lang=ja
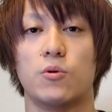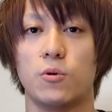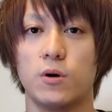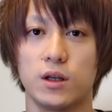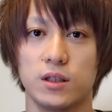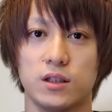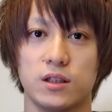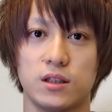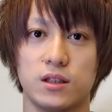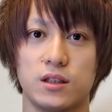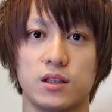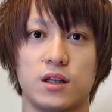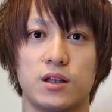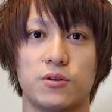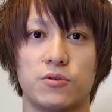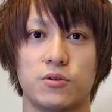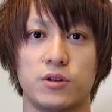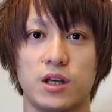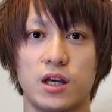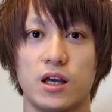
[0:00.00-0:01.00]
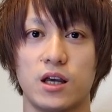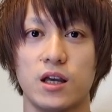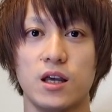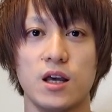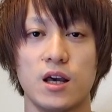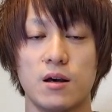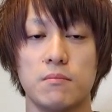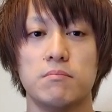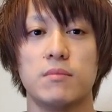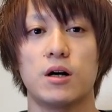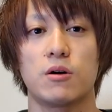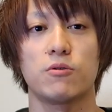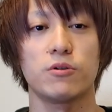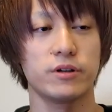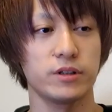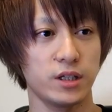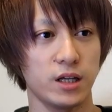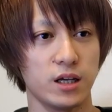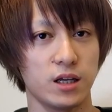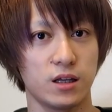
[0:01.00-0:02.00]
終わったので、まあ、こ
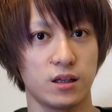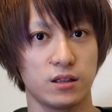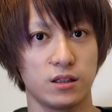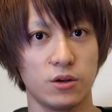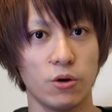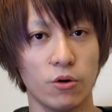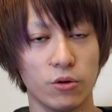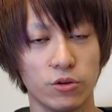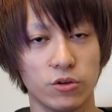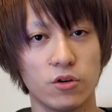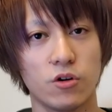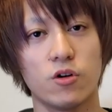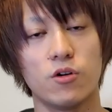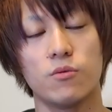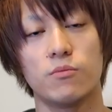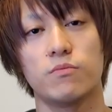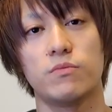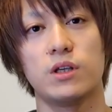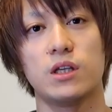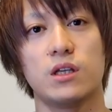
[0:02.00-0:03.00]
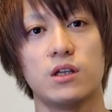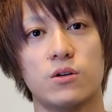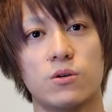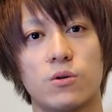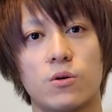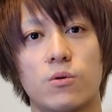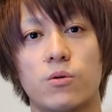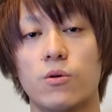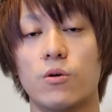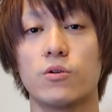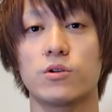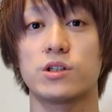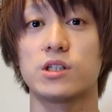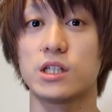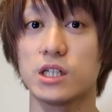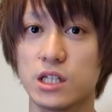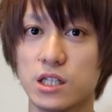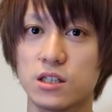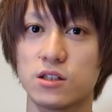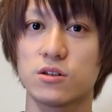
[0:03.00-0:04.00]
れで日本の BO4
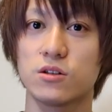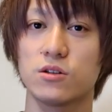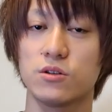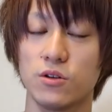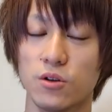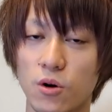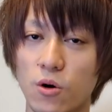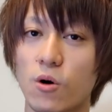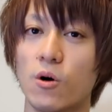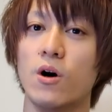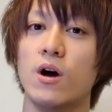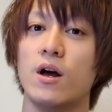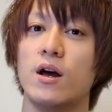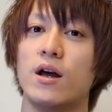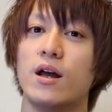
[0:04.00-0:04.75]
シーズンの、